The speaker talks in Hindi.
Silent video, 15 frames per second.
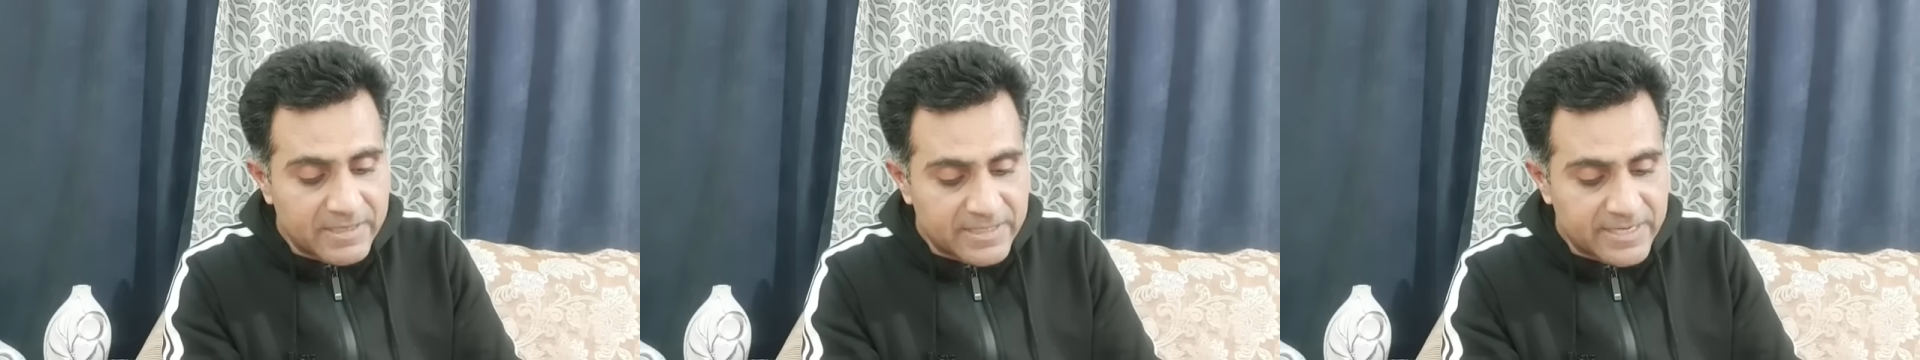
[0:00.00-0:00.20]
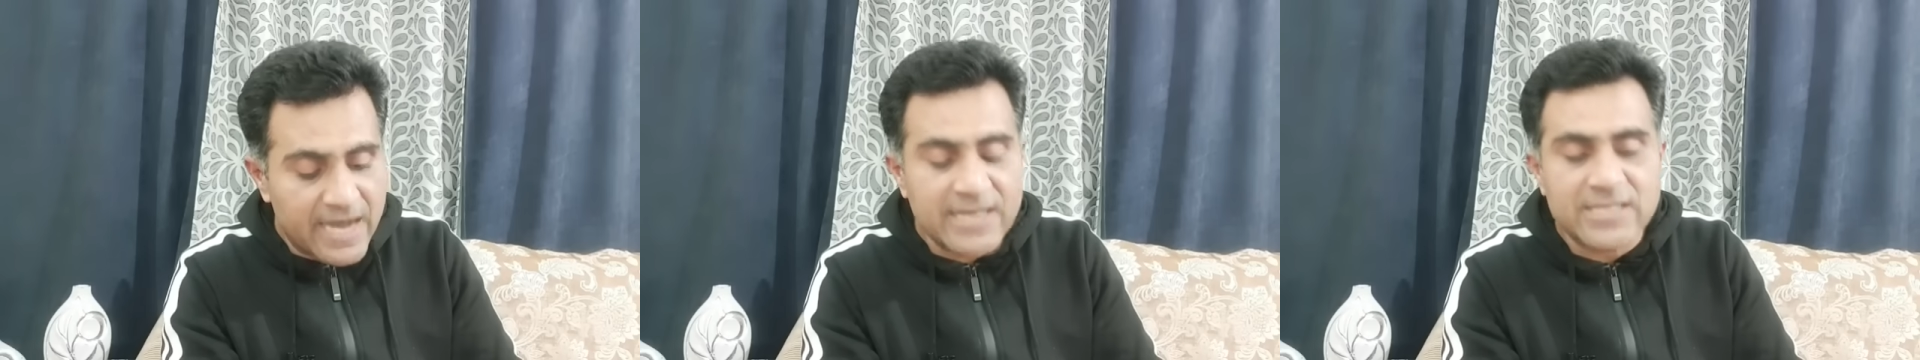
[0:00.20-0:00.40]

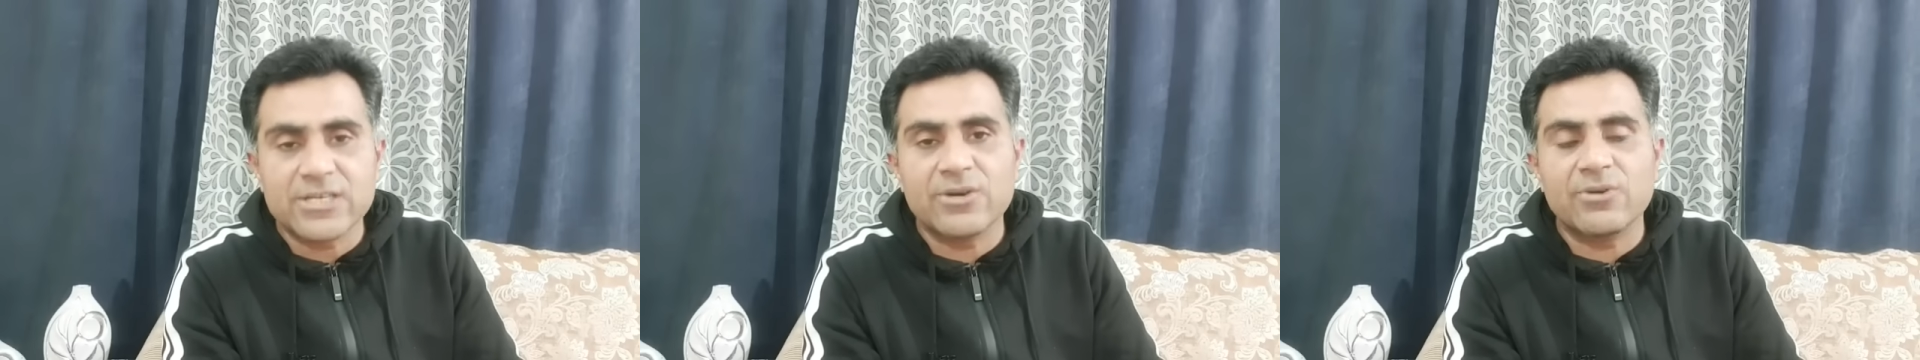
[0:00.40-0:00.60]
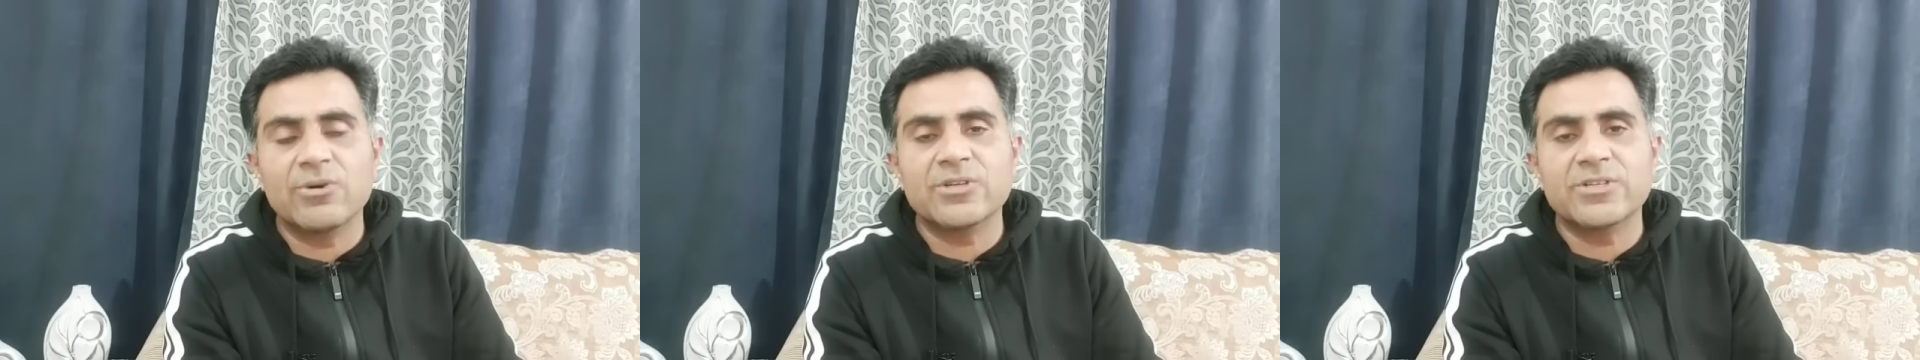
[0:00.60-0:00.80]
पचास
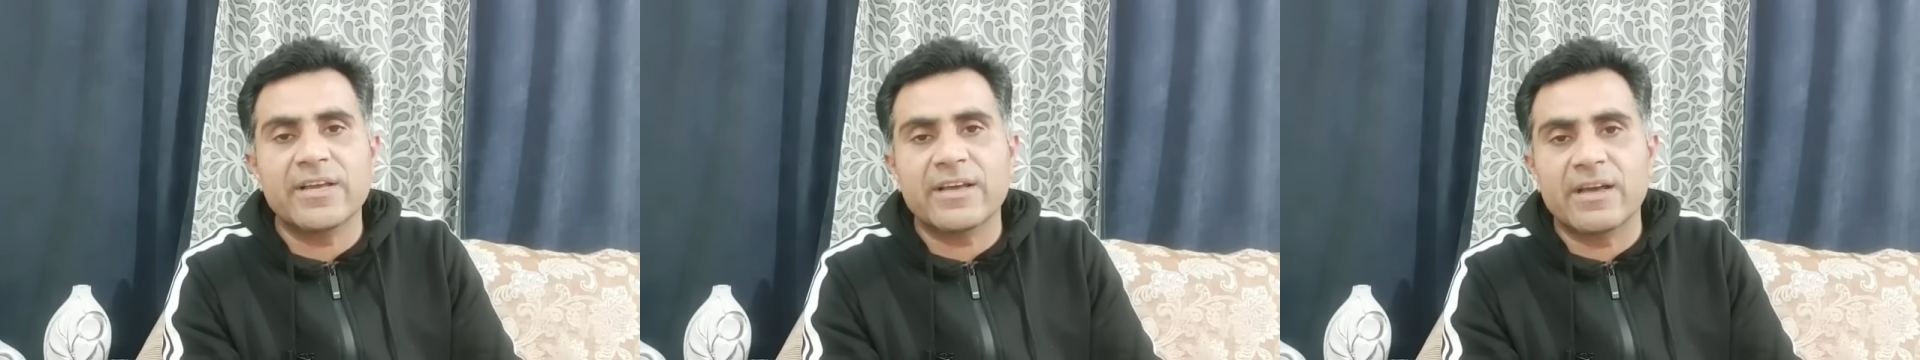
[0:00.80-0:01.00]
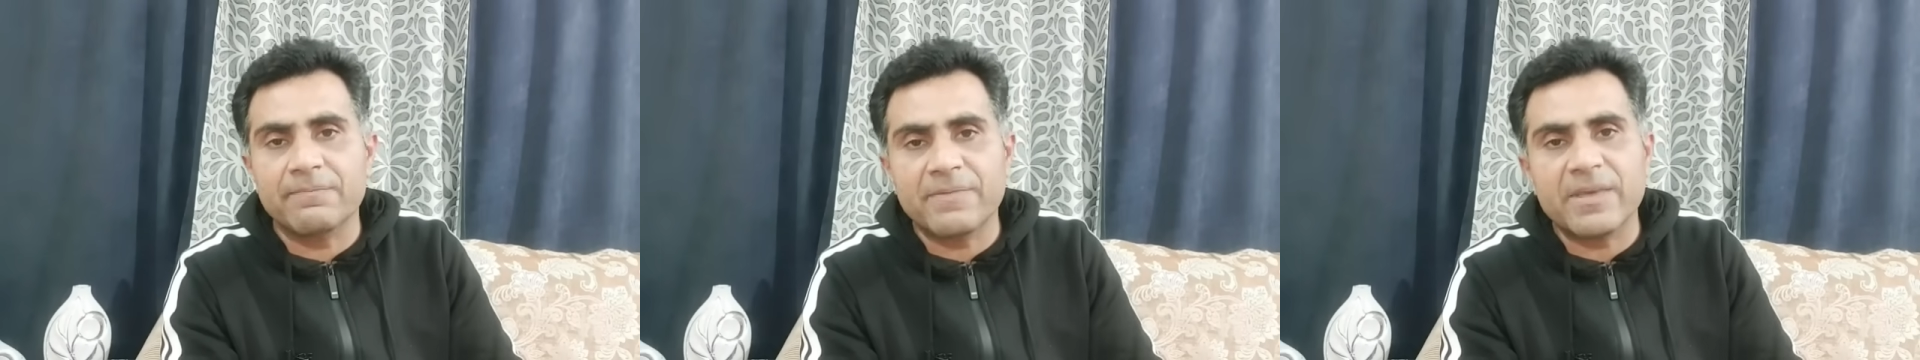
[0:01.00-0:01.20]
करोड़ से
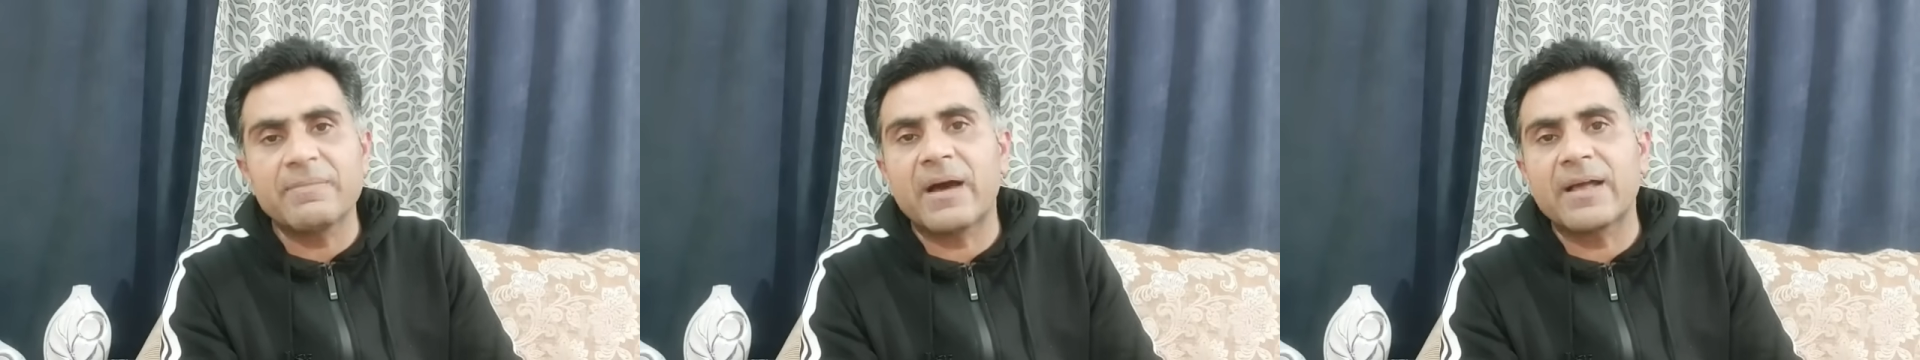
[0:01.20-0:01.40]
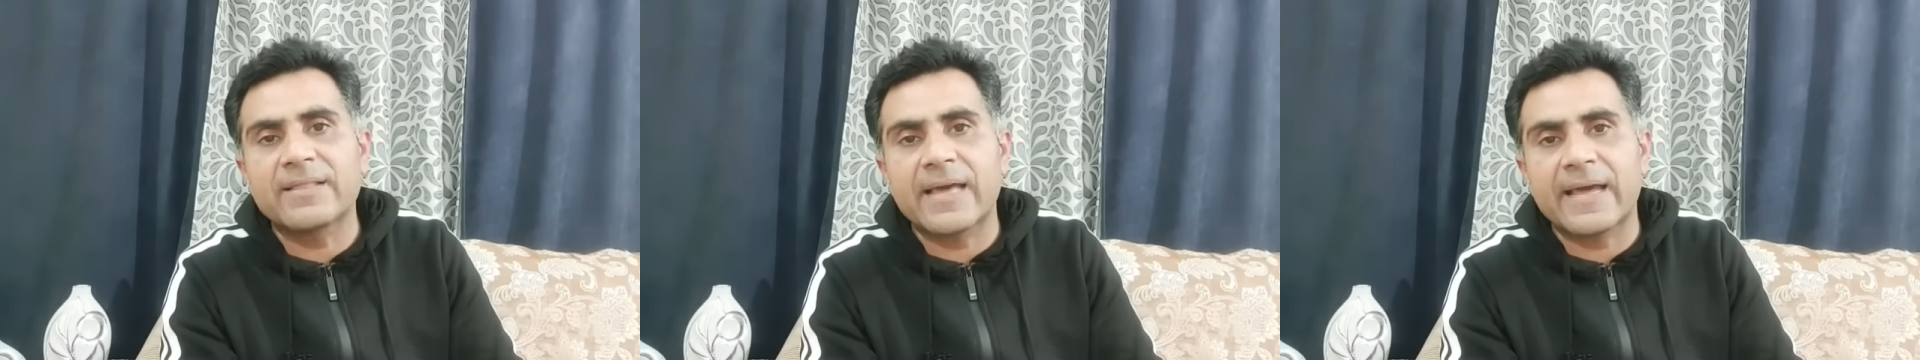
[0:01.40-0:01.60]
कम की
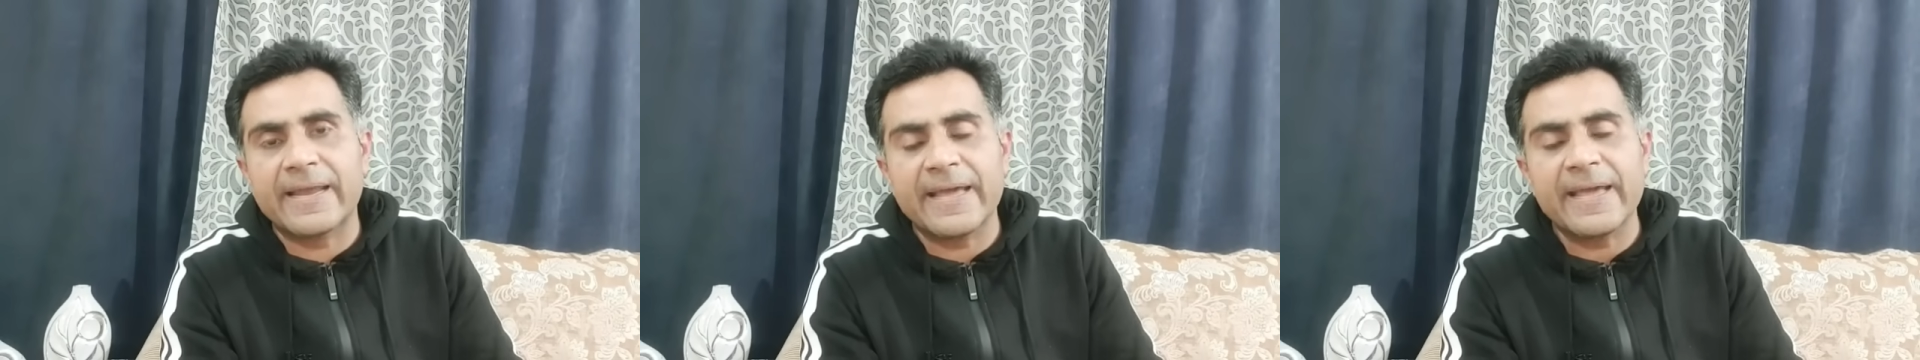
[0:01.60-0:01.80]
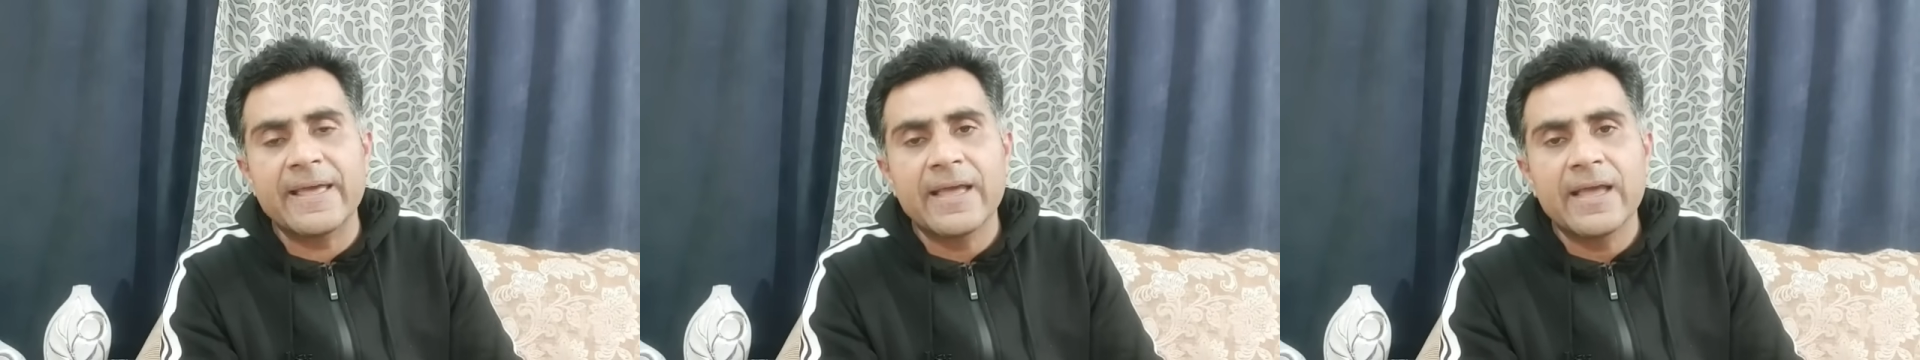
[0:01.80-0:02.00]
बात कर
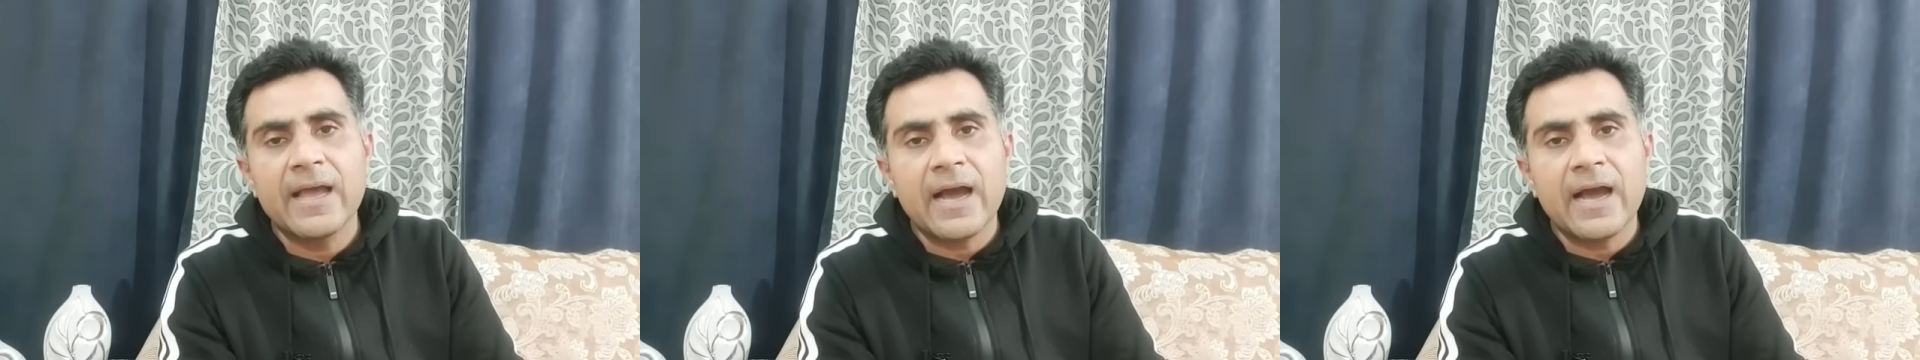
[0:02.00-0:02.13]
रहे हैं